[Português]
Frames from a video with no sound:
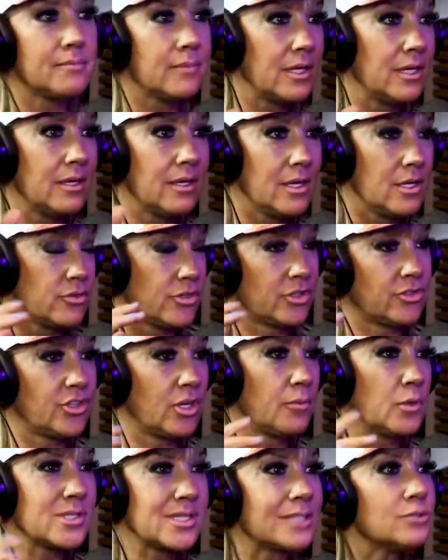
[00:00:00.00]
Tá. Já
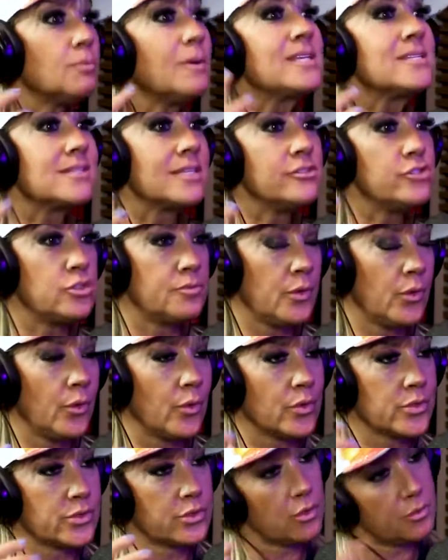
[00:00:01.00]
tinha mostrado bastante meu
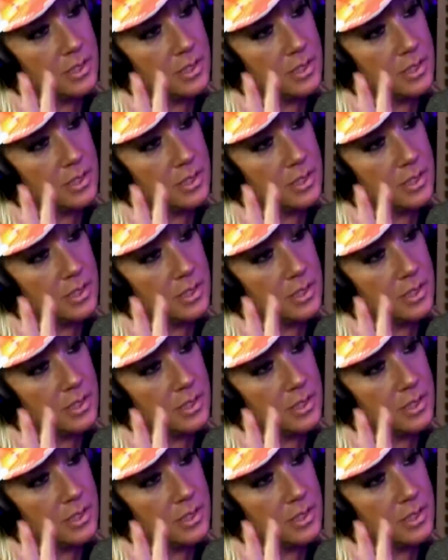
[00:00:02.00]
rosto.